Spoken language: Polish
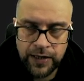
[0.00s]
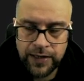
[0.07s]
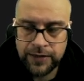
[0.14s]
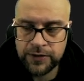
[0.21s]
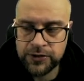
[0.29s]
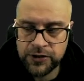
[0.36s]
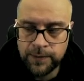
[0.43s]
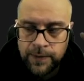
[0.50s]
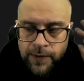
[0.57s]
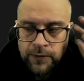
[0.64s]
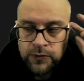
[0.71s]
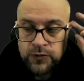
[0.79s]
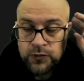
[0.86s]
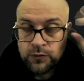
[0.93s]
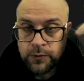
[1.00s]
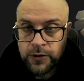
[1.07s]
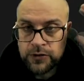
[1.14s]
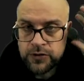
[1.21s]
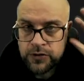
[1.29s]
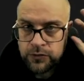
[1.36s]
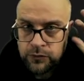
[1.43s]
ale trzeba
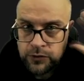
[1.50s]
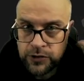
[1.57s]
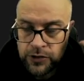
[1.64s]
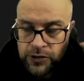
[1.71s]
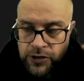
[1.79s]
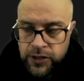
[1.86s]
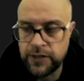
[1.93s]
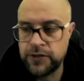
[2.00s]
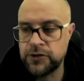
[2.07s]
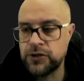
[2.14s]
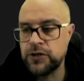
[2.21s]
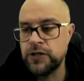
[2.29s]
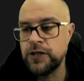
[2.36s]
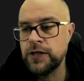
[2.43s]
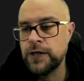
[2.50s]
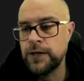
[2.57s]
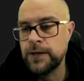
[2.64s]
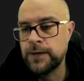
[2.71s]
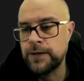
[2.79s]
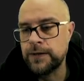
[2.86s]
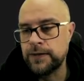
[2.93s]
rozumieć, co tu się dzieje, czyli
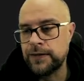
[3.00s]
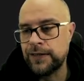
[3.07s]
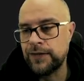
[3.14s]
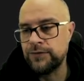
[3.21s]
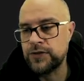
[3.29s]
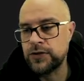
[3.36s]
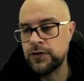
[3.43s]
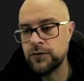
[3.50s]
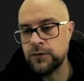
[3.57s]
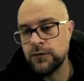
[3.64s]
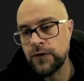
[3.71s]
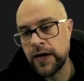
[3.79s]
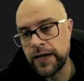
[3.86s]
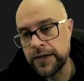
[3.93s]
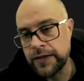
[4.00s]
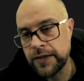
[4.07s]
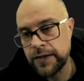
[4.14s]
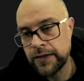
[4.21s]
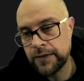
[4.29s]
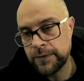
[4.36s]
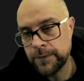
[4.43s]
dla wzroku
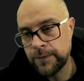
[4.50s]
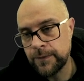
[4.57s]
fajnie,